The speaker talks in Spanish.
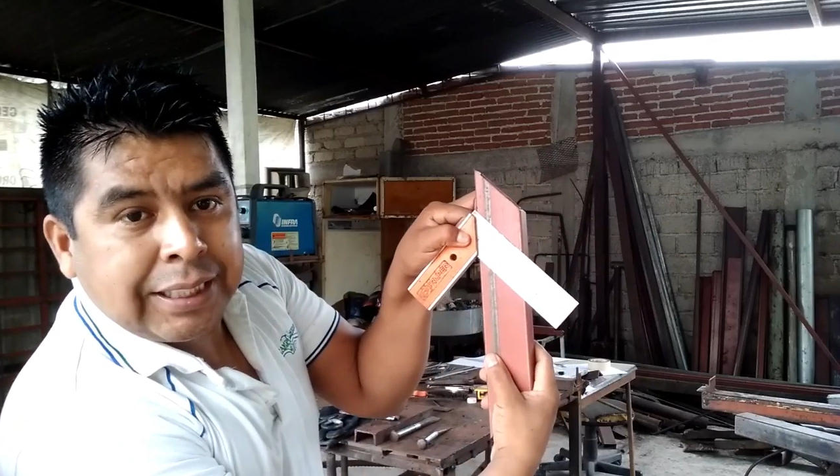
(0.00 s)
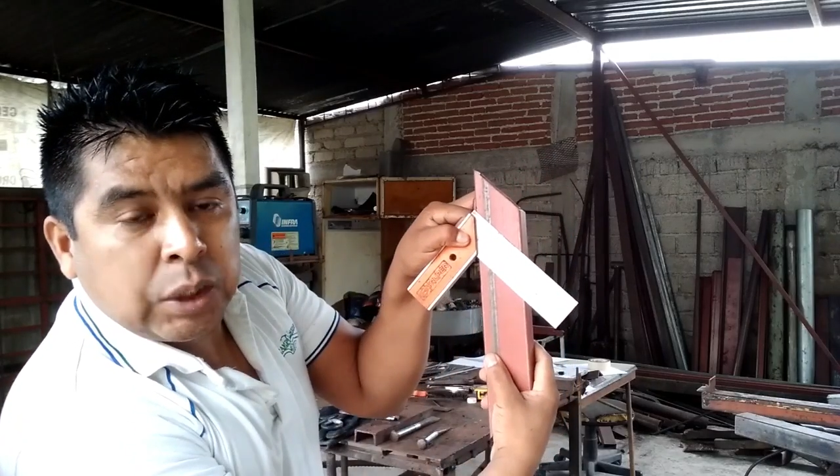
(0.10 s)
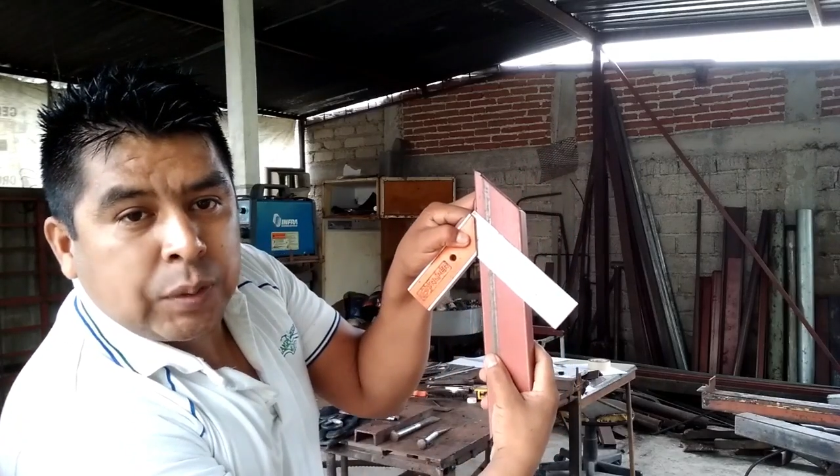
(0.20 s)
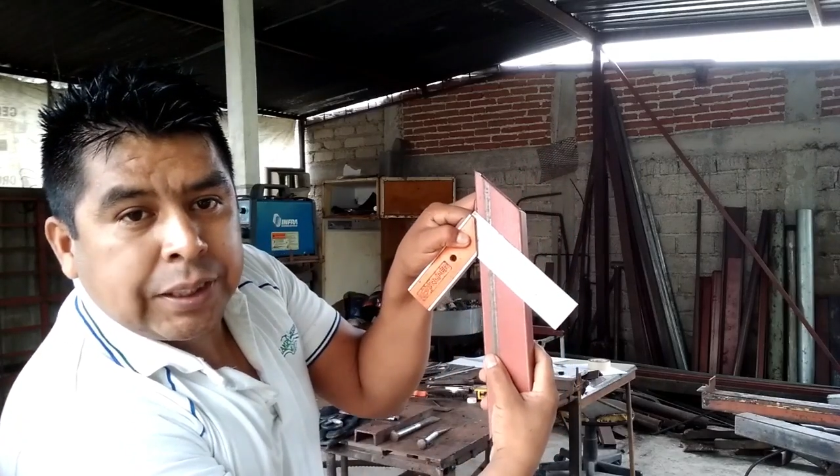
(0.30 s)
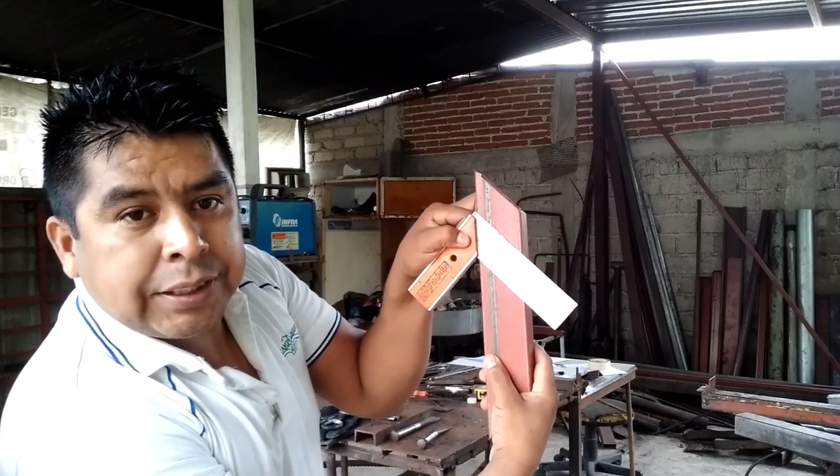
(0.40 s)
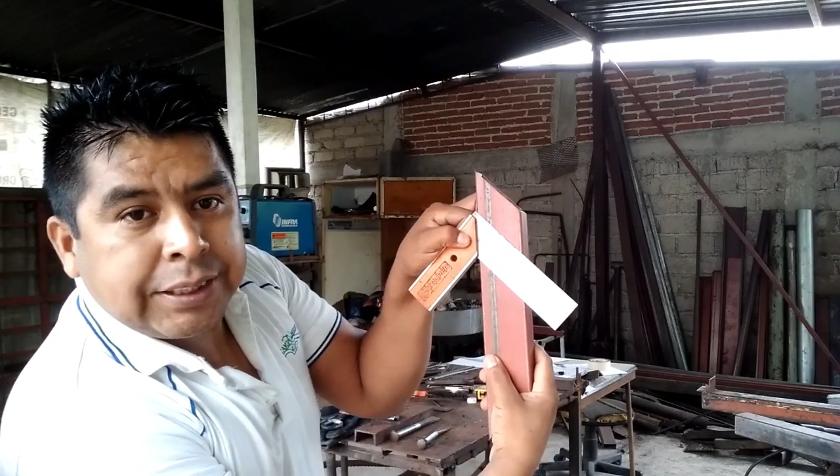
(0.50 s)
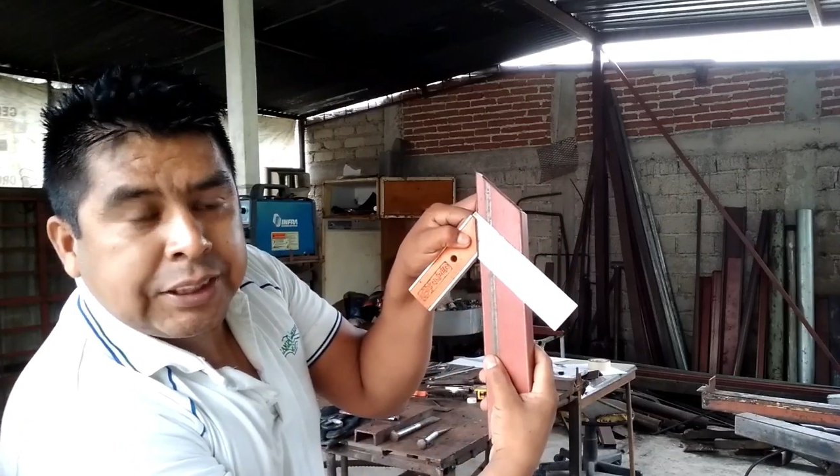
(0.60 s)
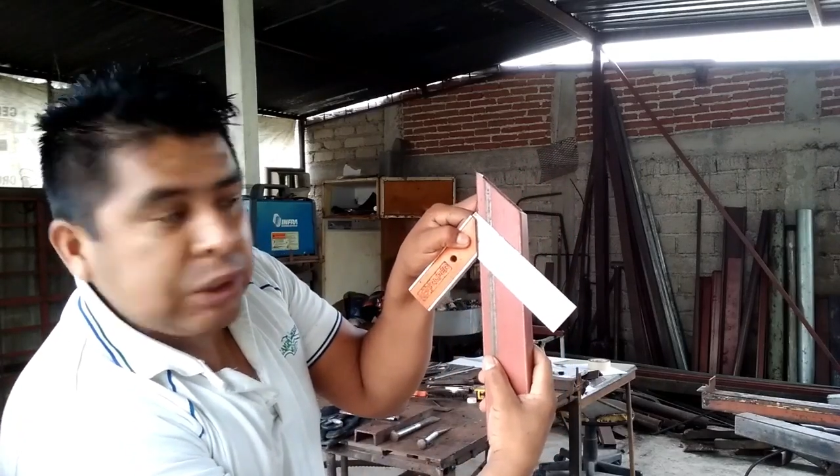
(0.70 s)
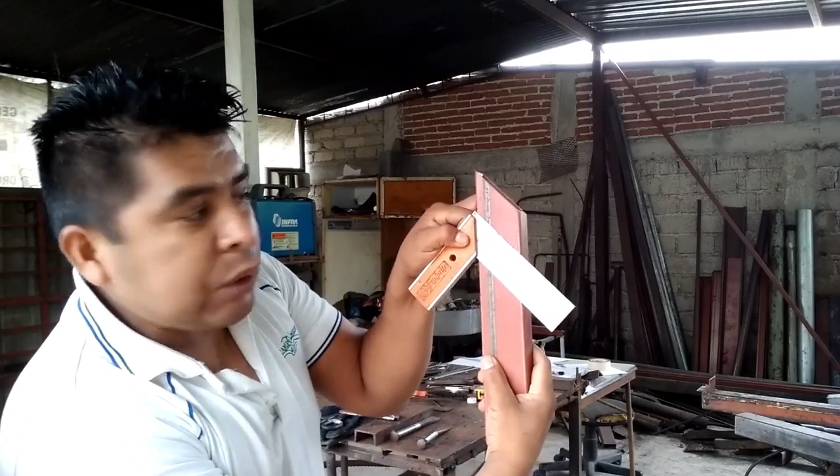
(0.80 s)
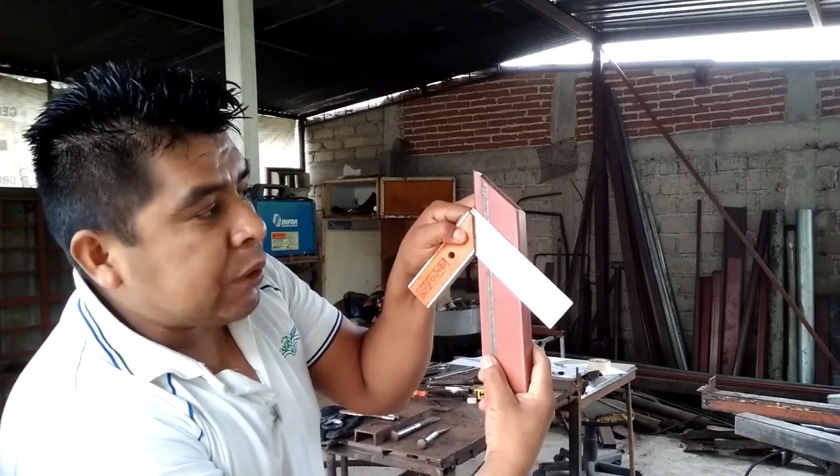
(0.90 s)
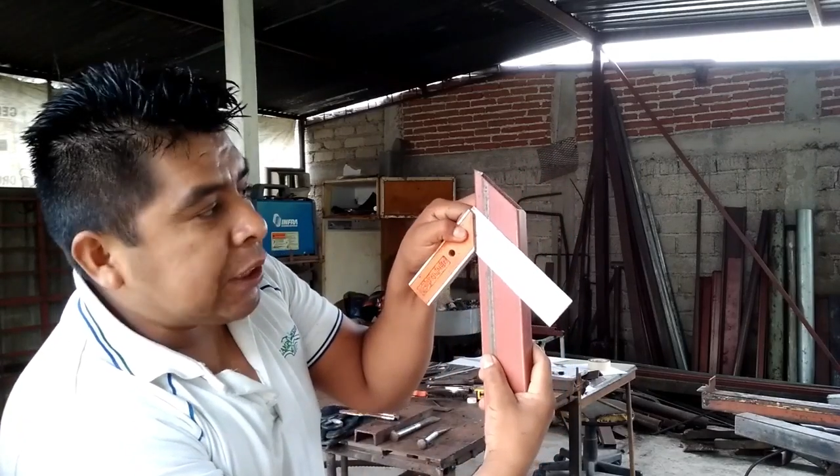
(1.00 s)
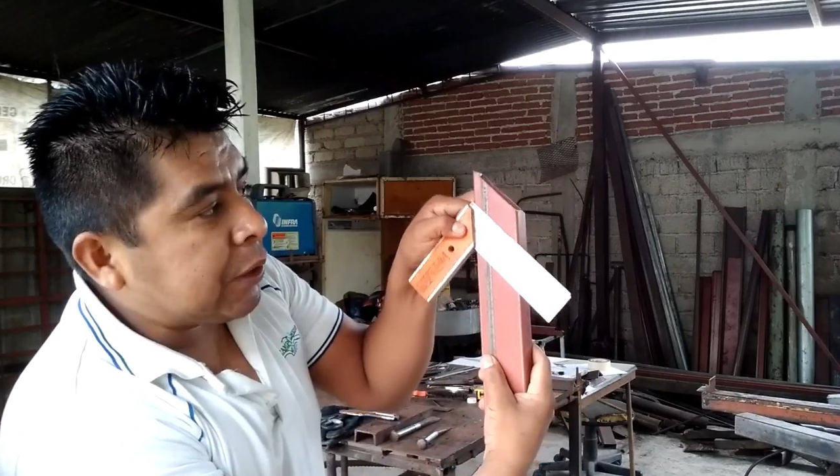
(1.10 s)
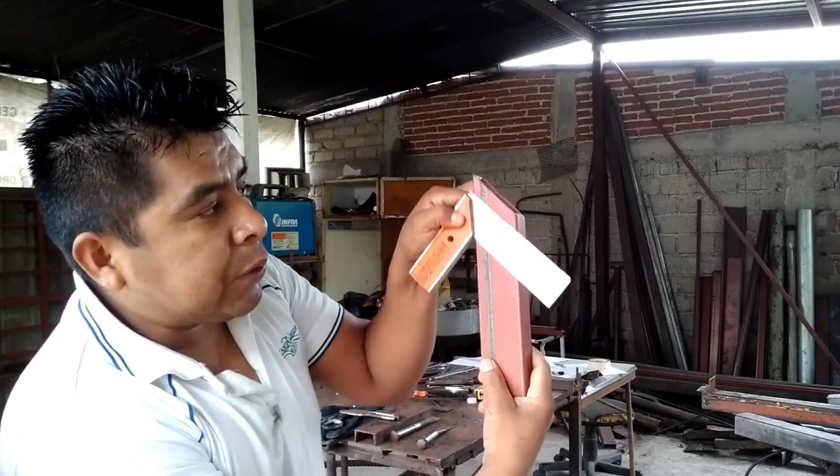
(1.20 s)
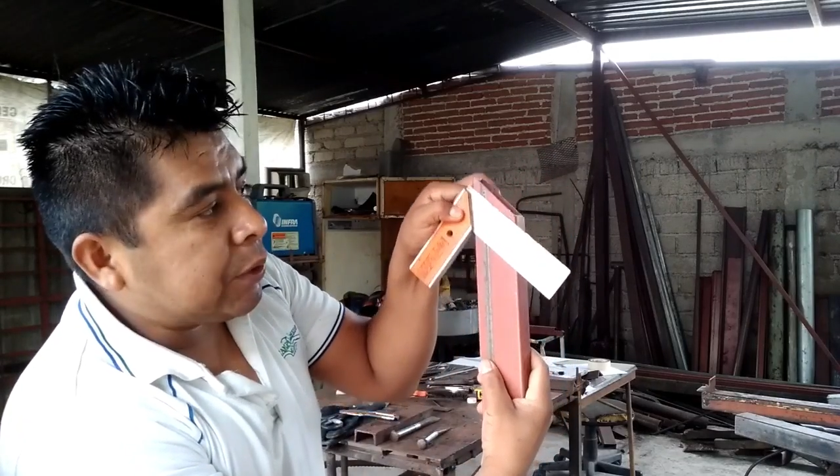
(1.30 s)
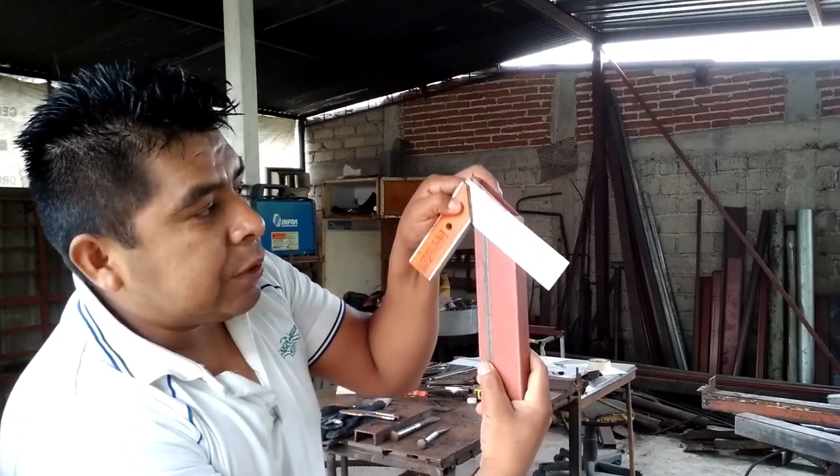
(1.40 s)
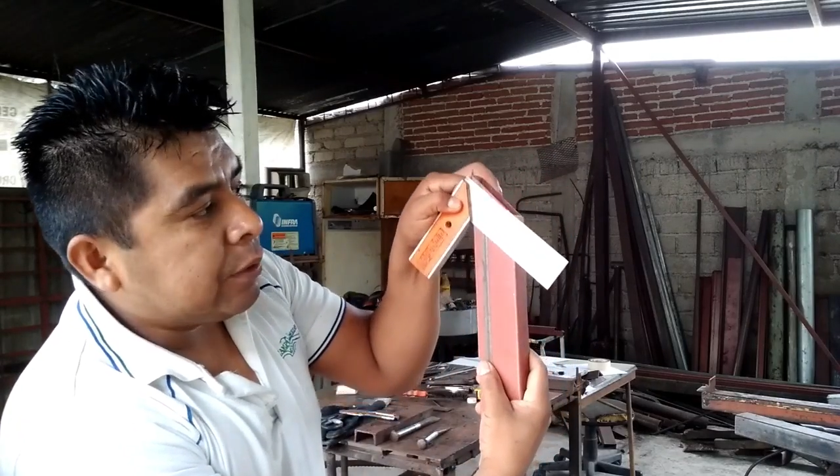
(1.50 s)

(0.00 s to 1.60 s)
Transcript: a 45 grados.